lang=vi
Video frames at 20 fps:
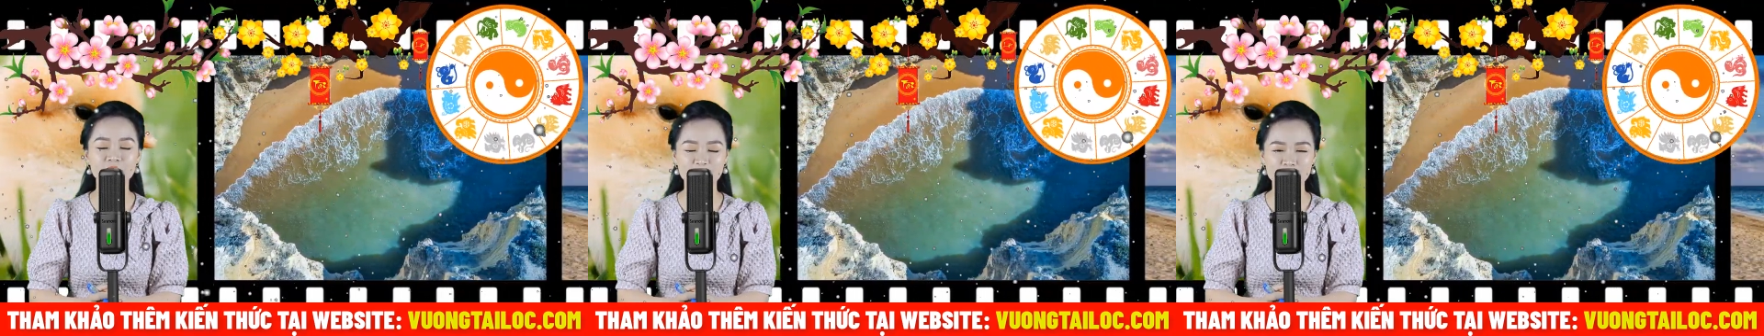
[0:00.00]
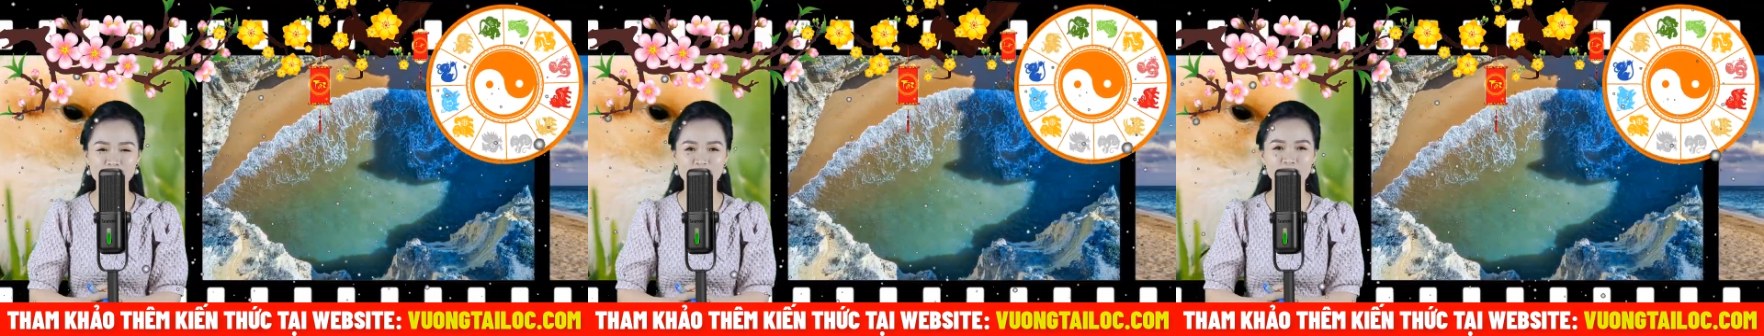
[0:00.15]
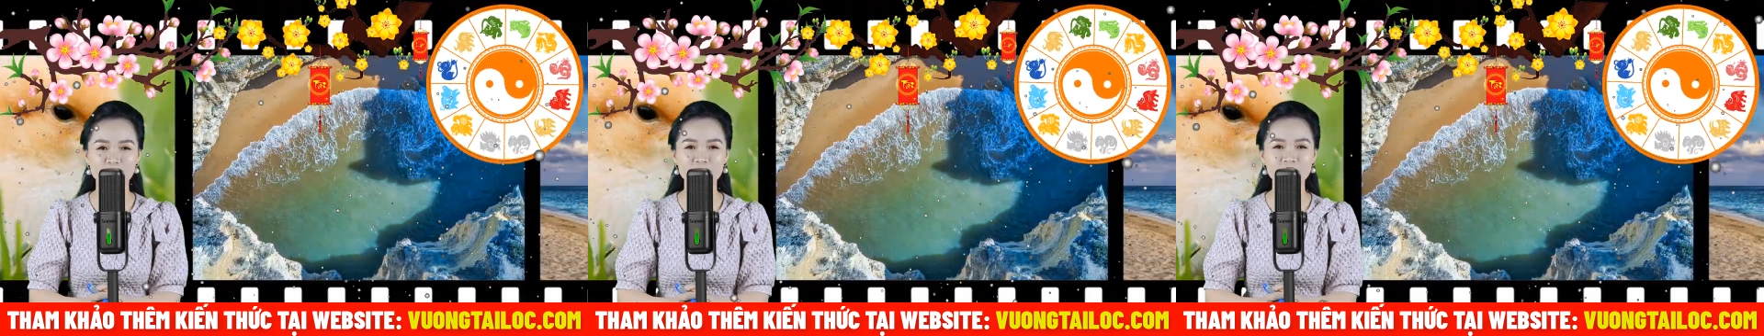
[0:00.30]

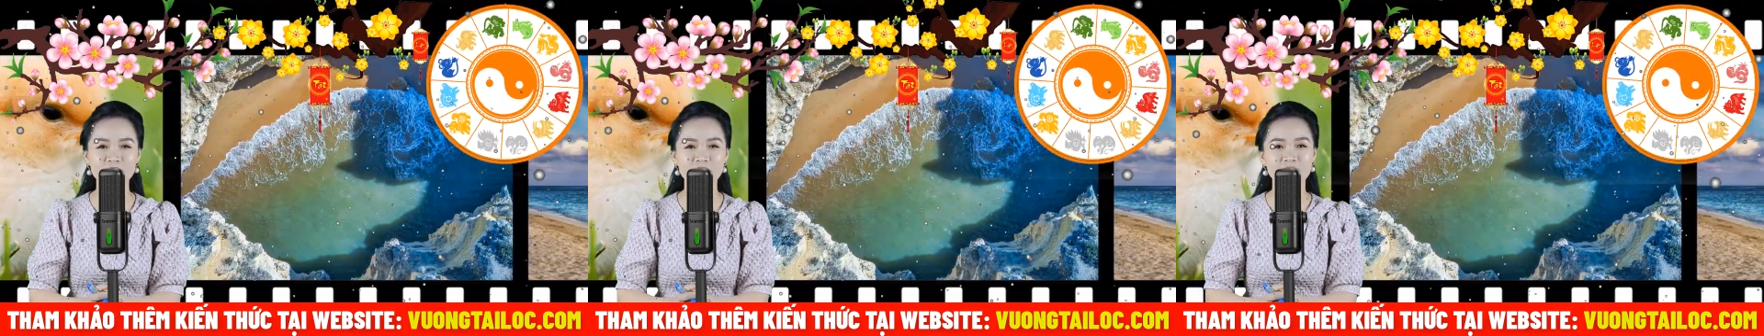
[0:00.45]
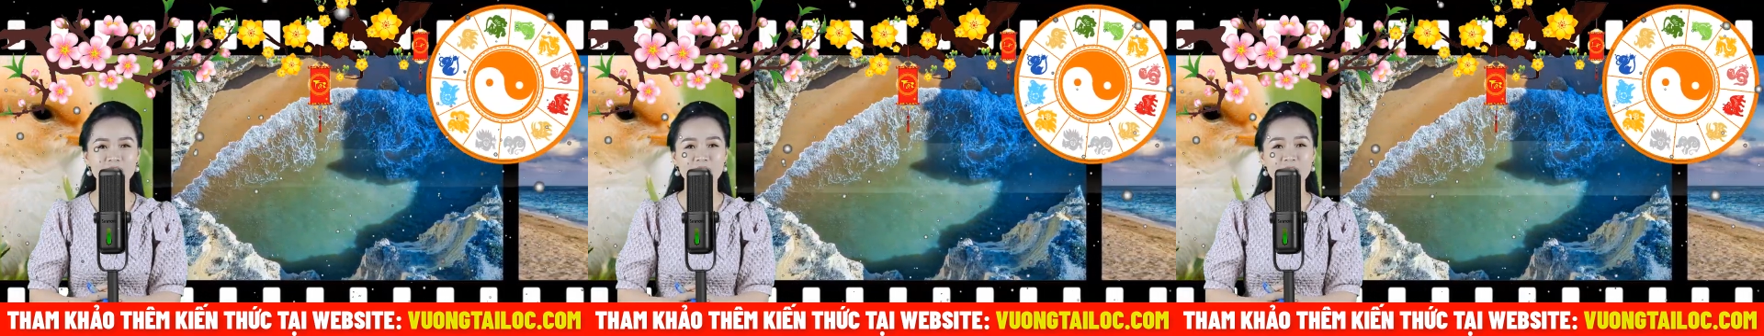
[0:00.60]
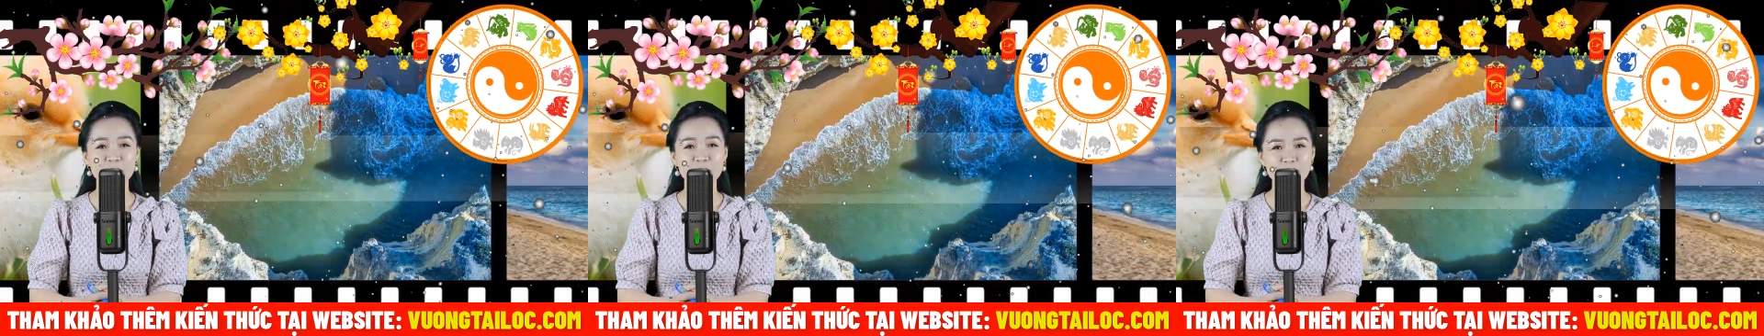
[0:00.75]
để được
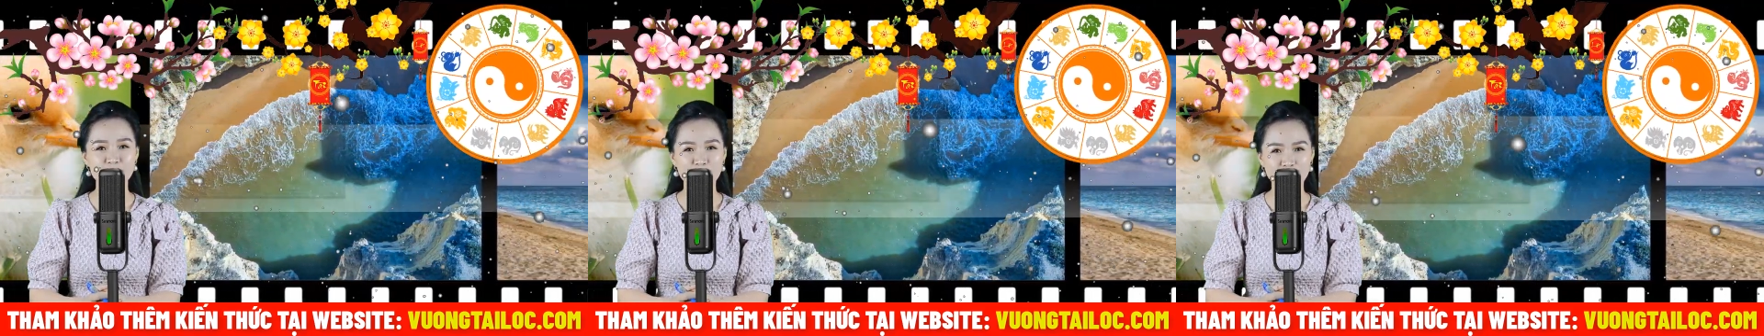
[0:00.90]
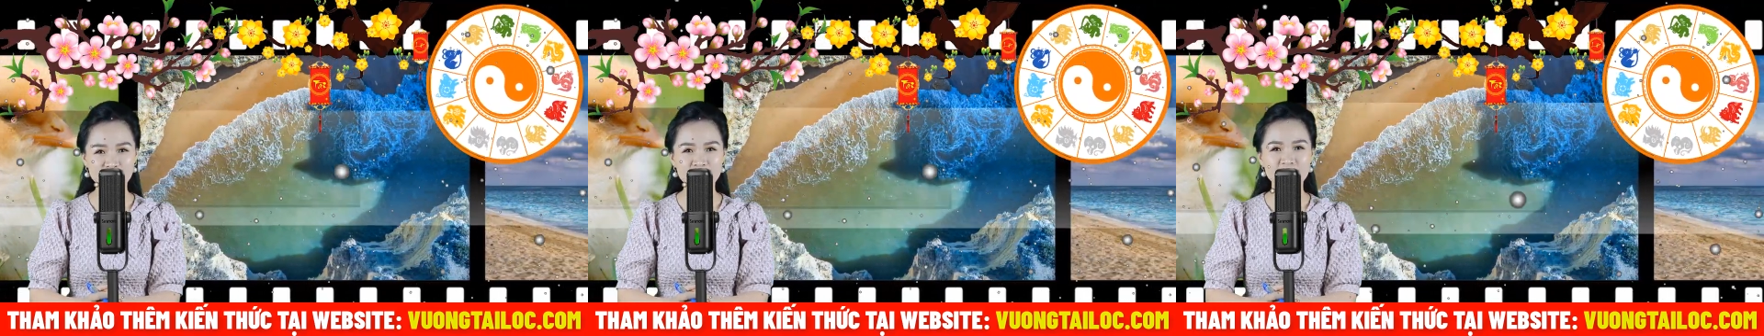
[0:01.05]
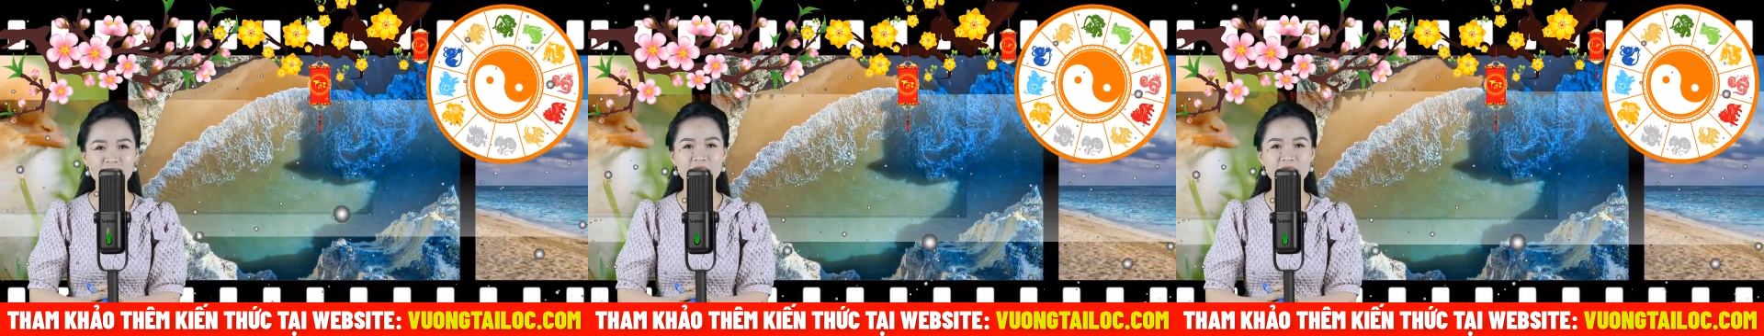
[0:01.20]
cập nhật
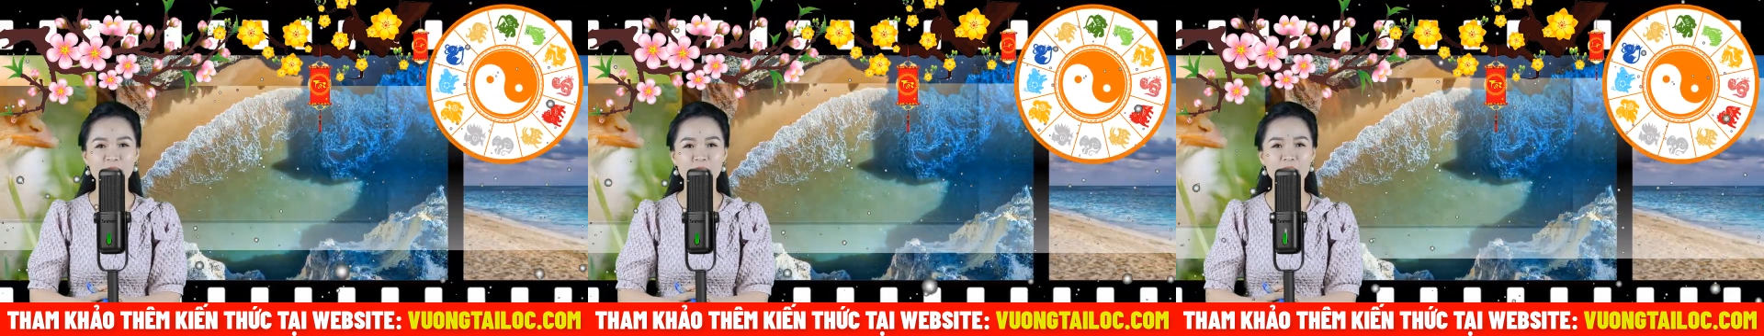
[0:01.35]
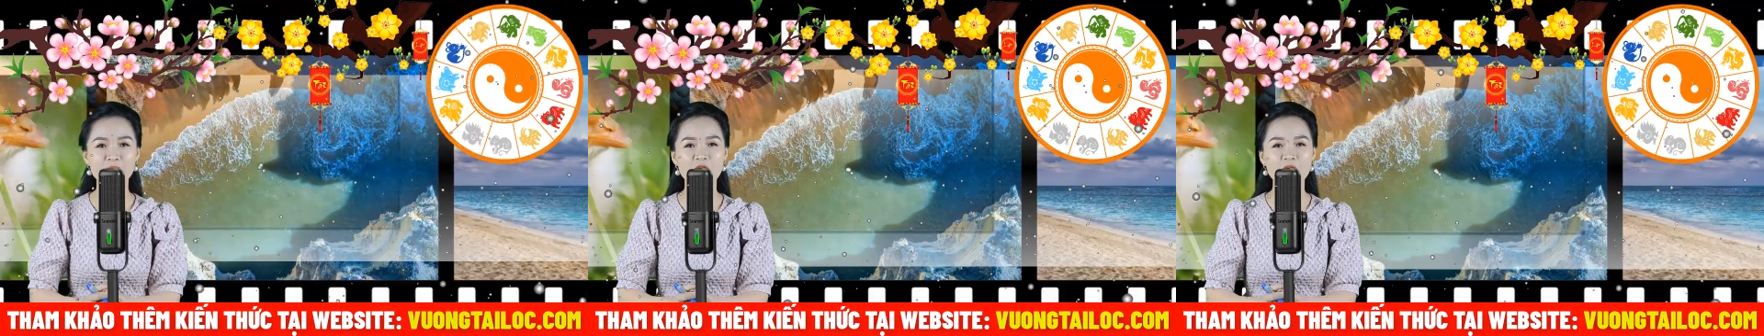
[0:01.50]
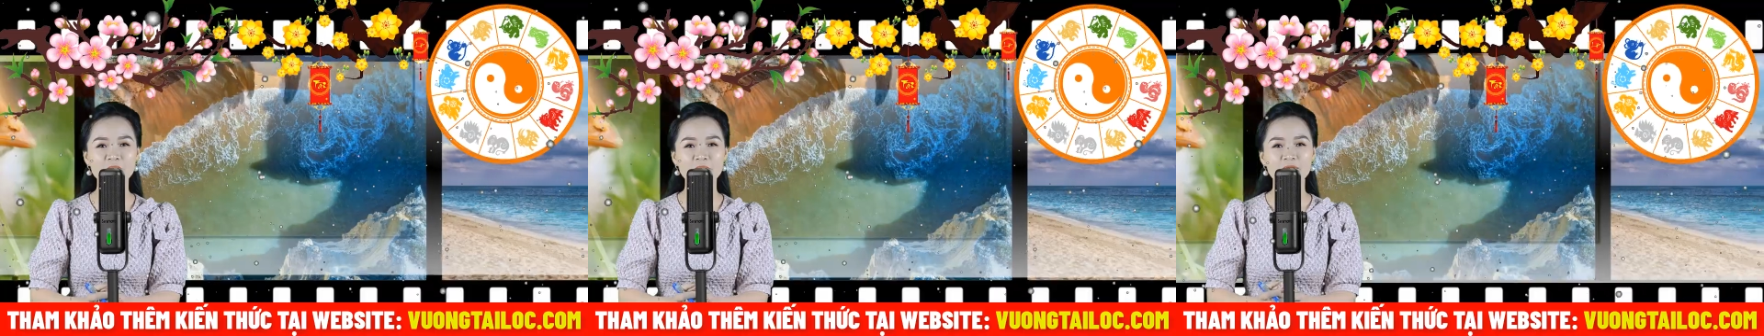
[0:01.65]
những
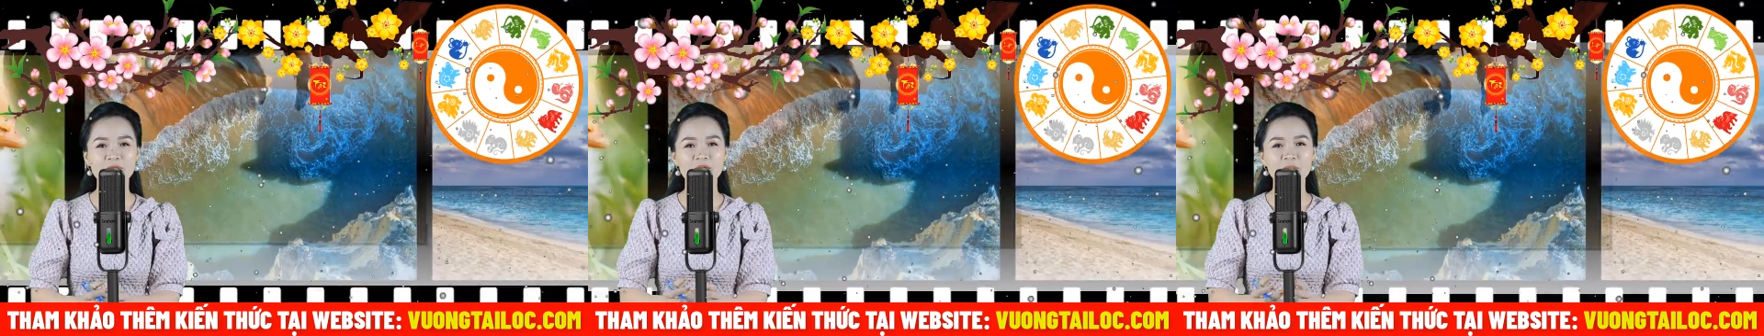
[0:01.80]
video hay